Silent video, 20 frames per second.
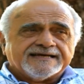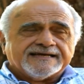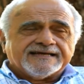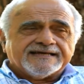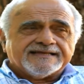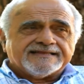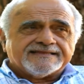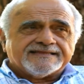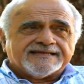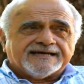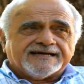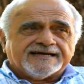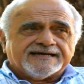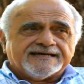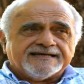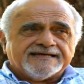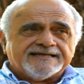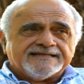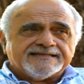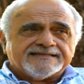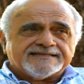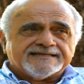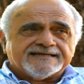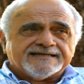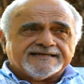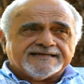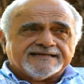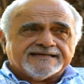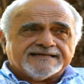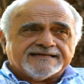que está
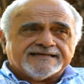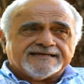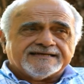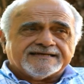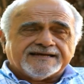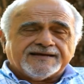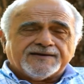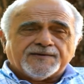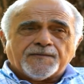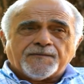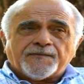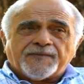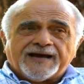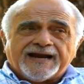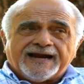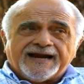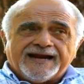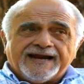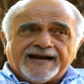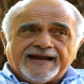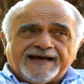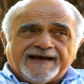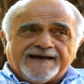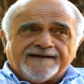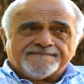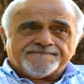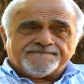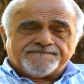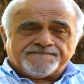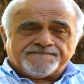entre el río Paraná,